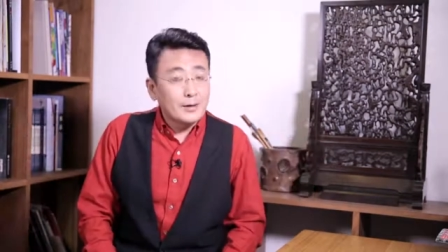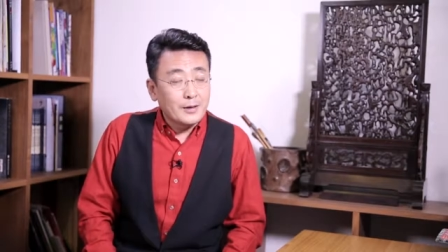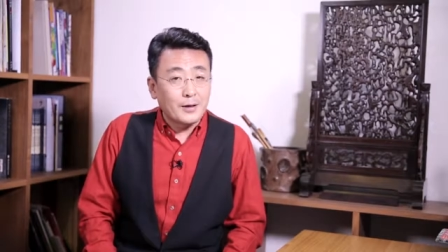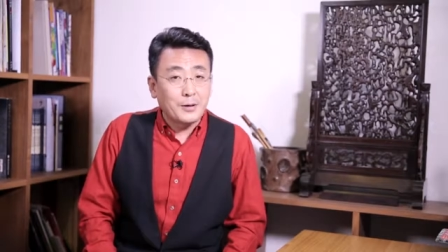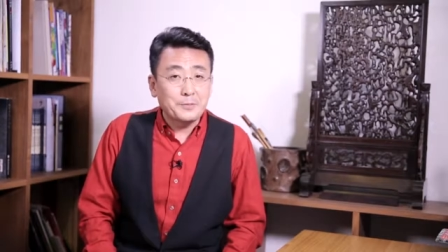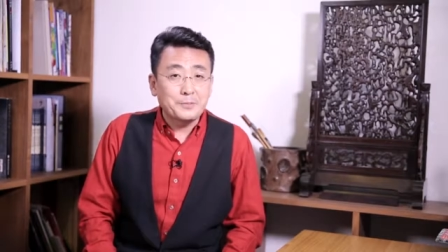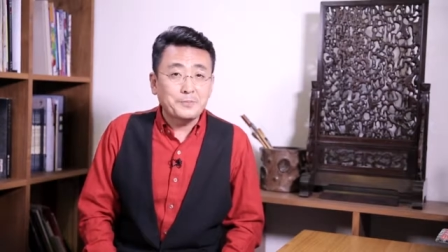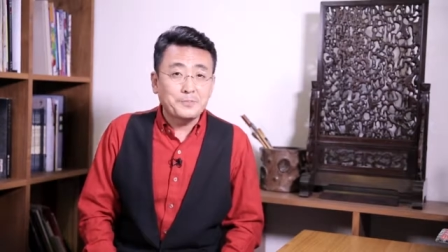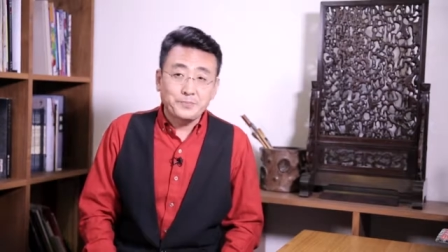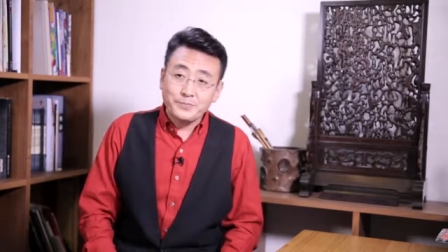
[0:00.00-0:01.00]
好，
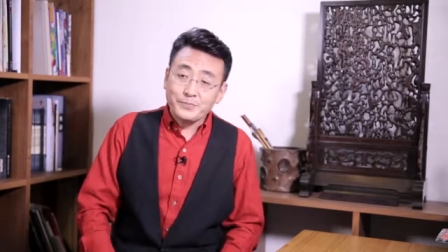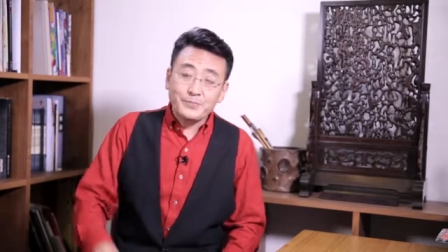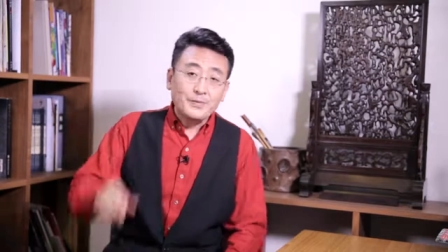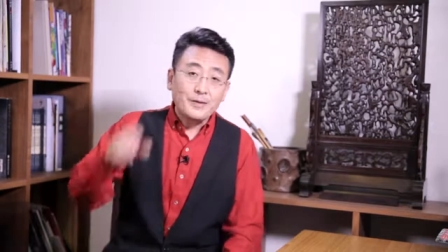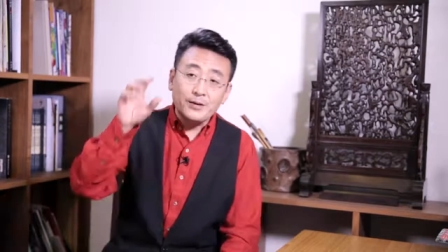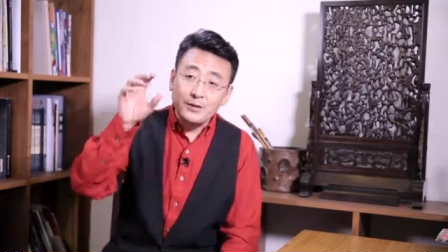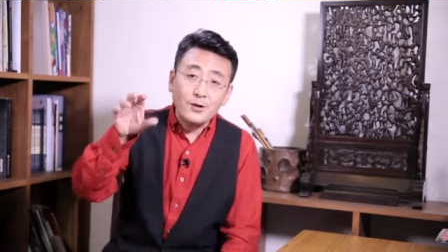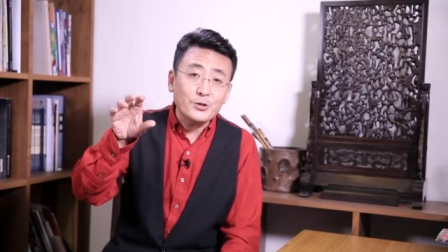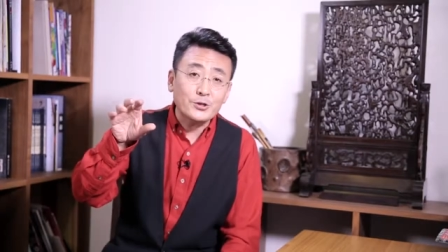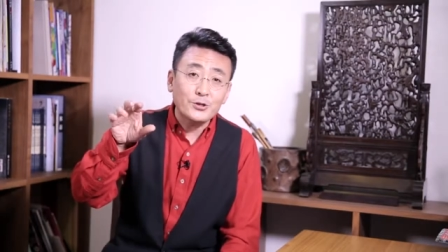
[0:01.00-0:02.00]

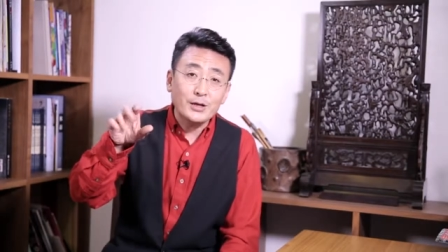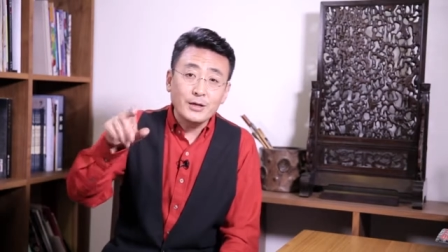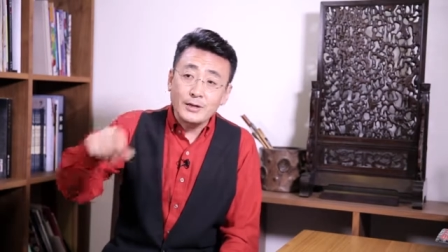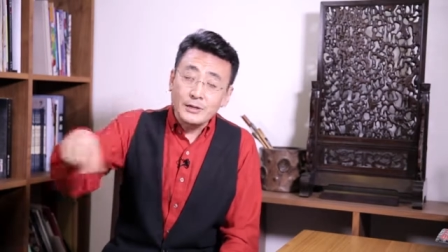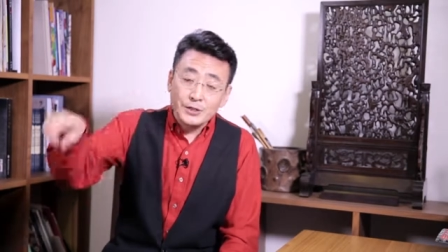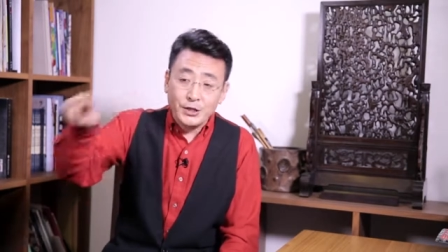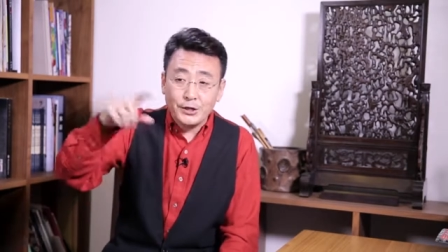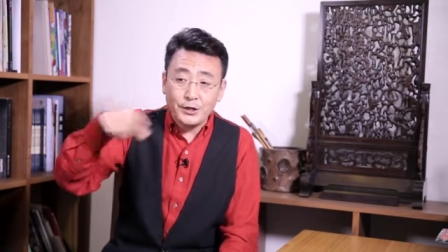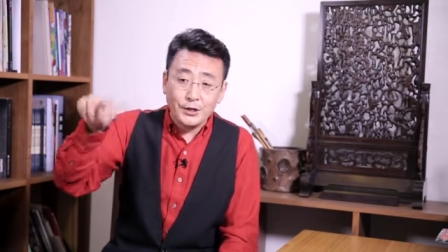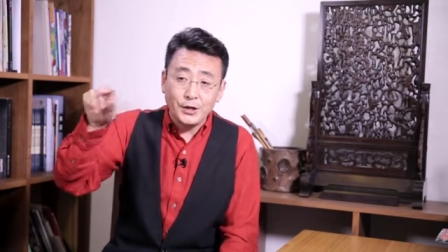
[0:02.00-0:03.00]
当时呢。这
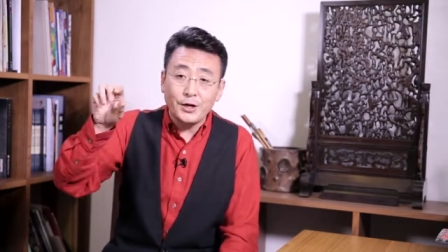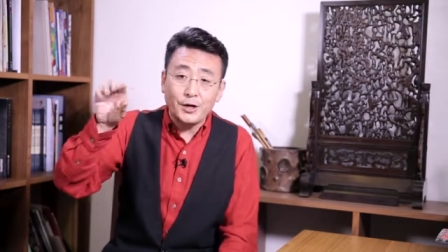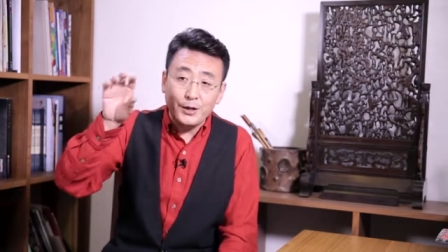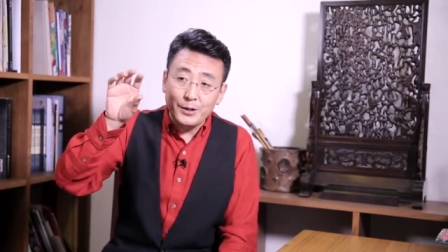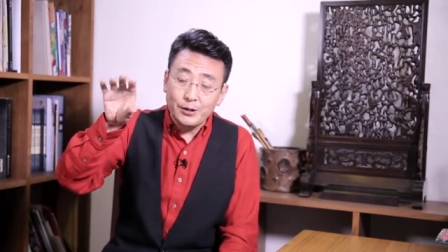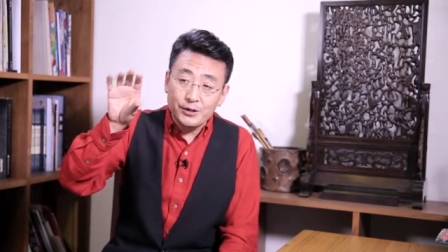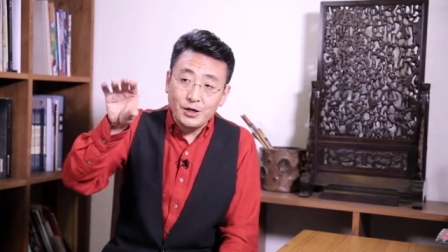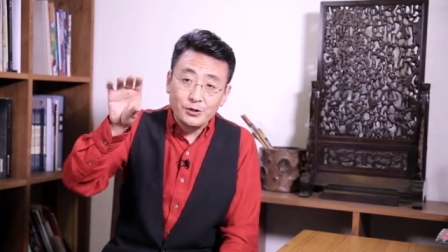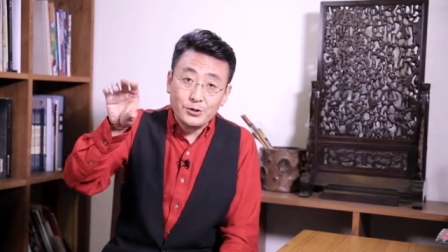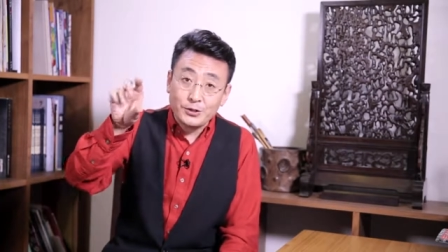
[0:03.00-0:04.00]
个
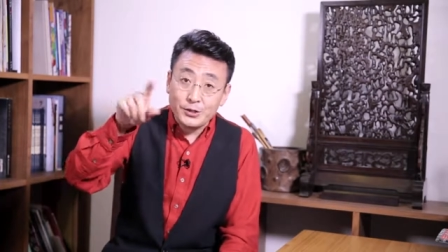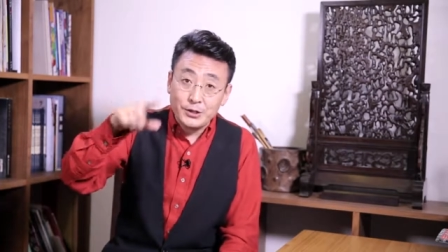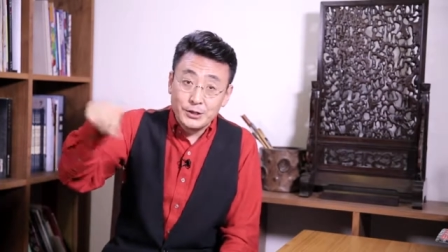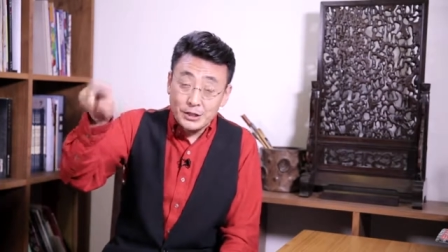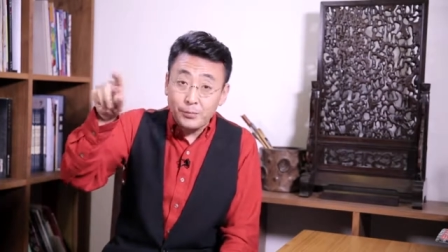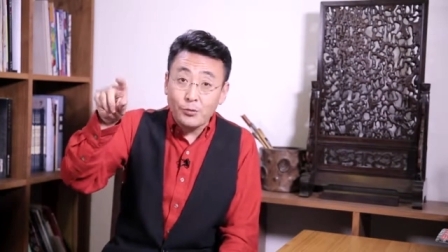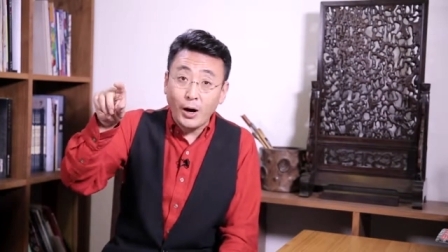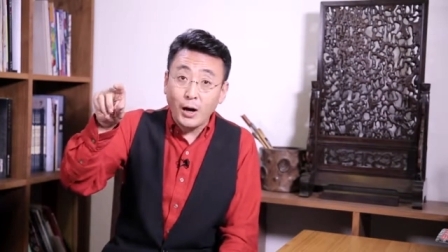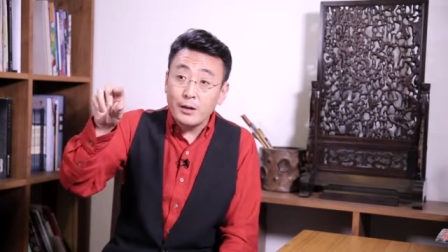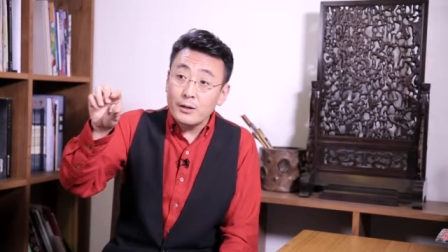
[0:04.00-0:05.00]
央视的这个节目
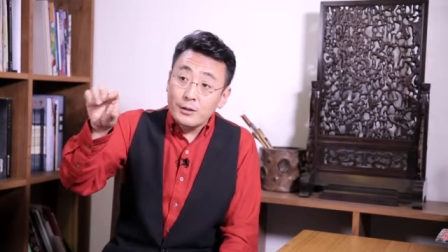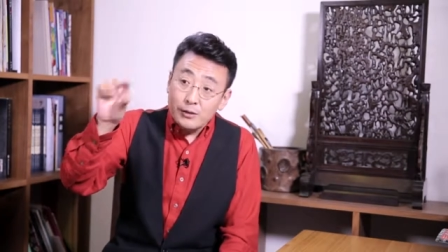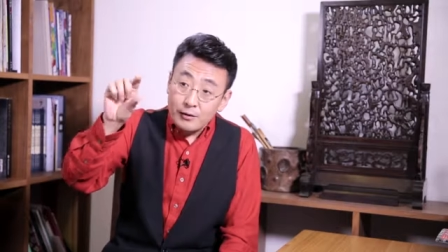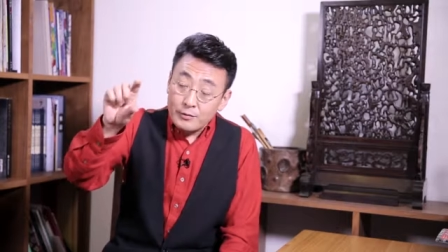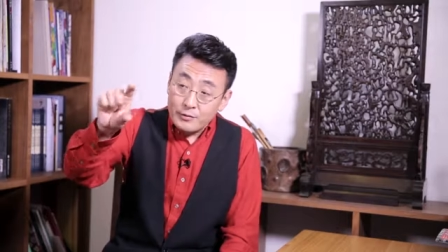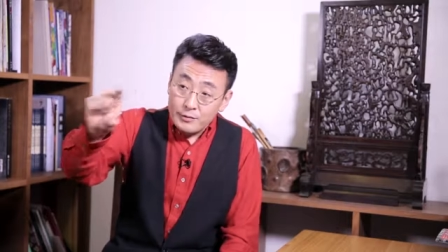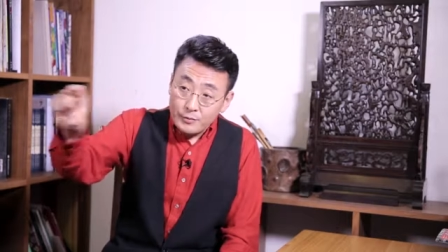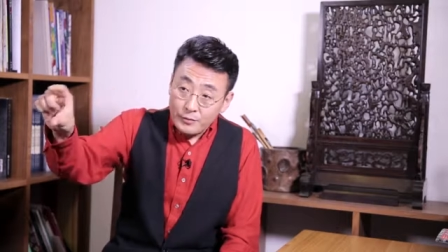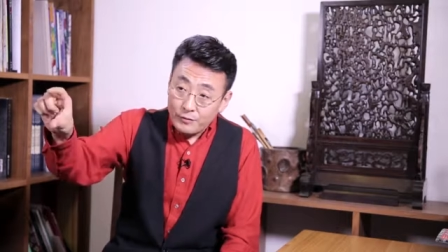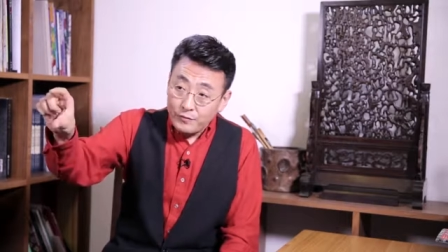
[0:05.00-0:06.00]
啊，
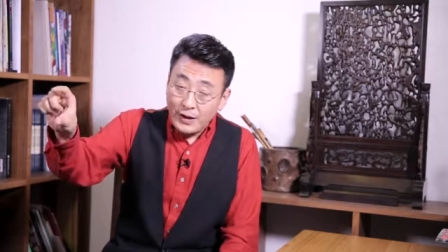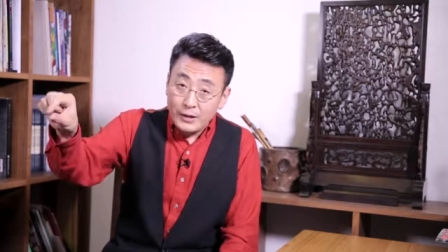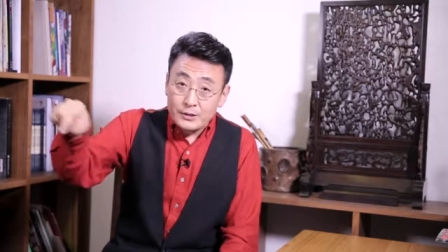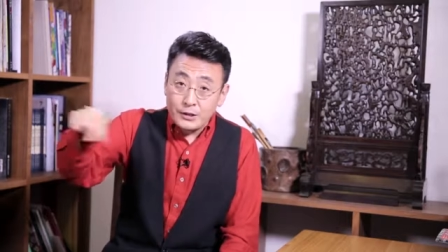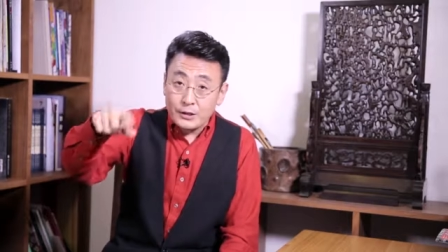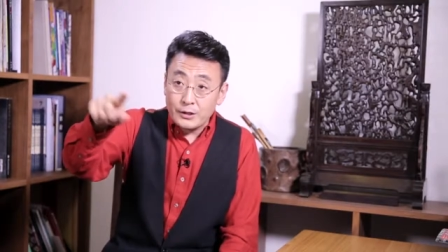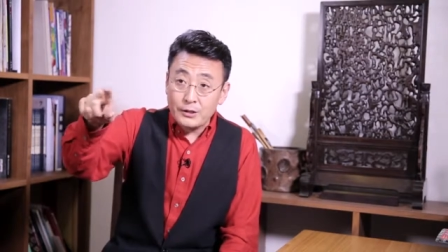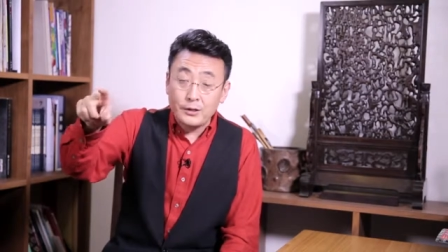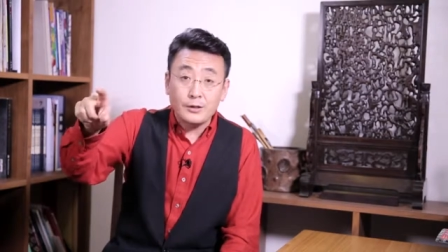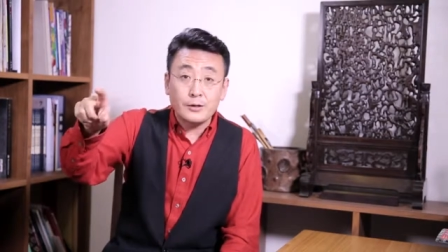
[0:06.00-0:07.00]
呃，发了这个
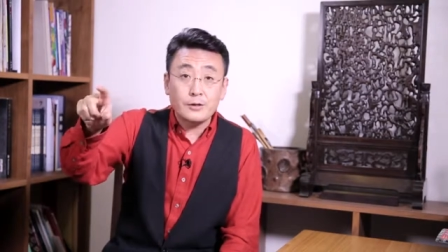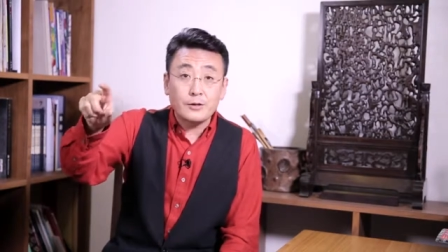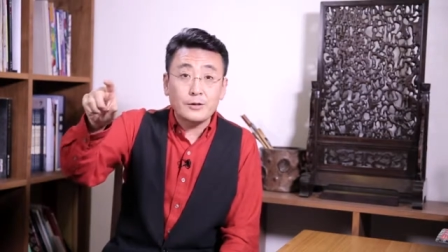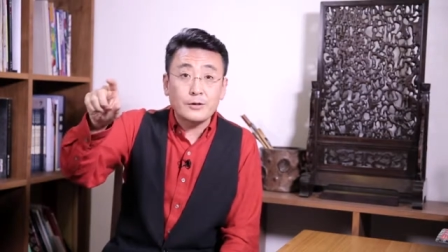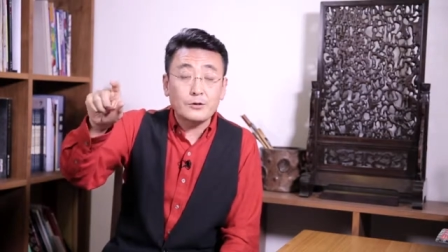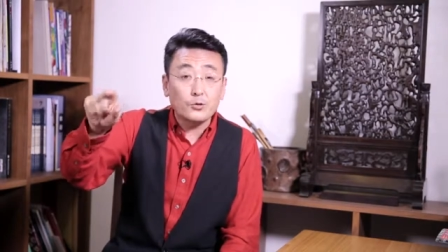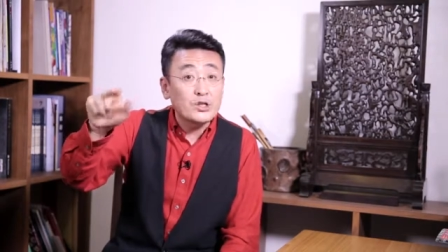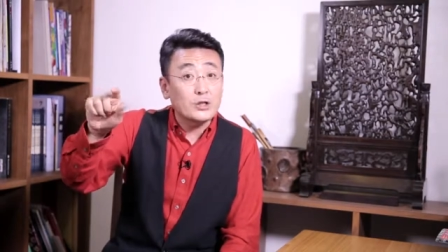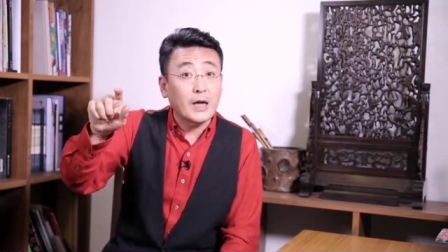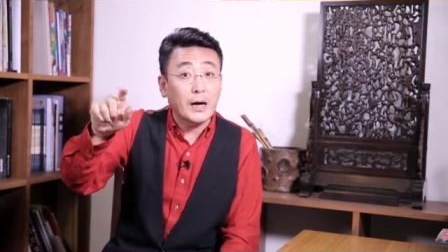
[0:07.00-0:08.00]
孙
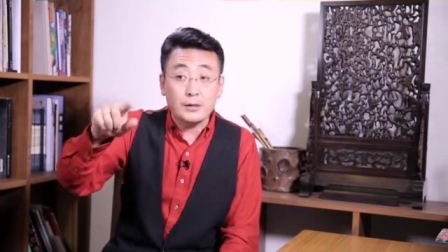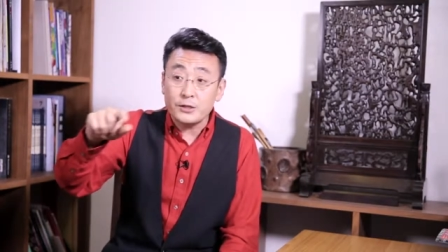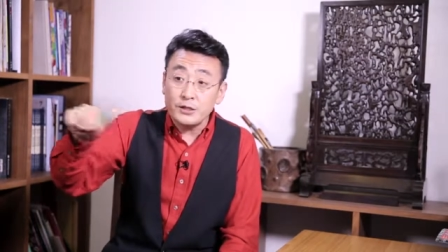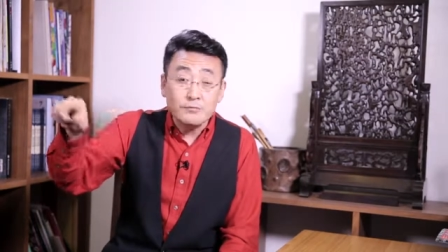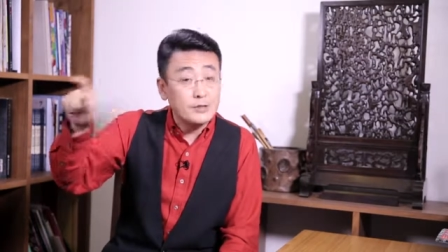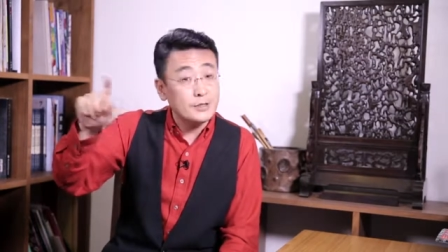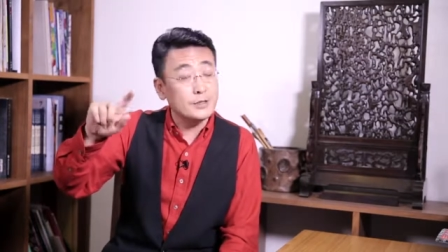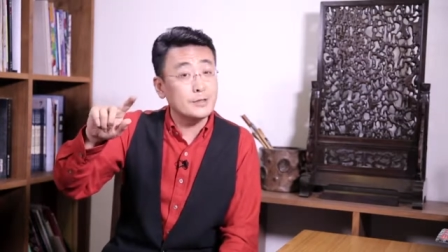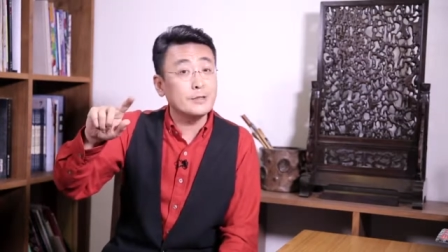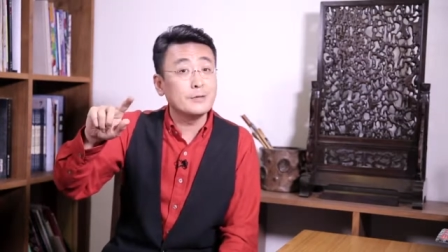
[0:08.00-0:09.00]
静雅的身份
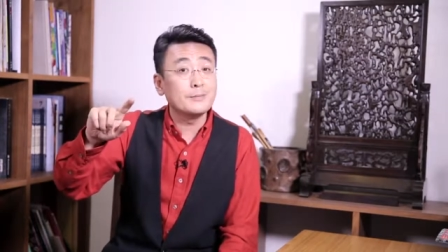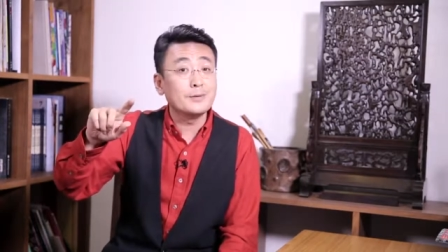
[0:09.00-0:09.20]
信息，